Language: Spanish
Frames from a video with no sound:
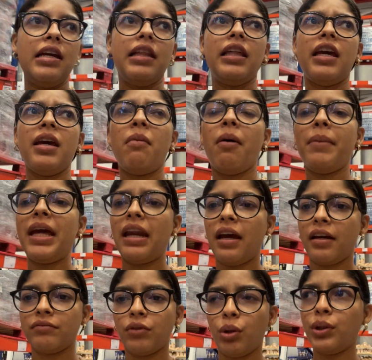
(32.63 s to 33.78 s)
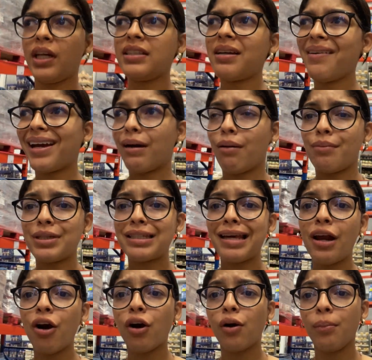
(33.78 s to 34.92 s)
dijimos, miren, ustedes saben que vamos a
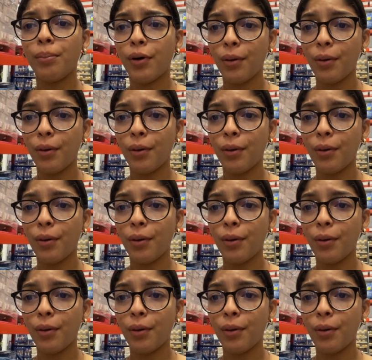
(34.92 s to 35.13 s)
hacerlo con poco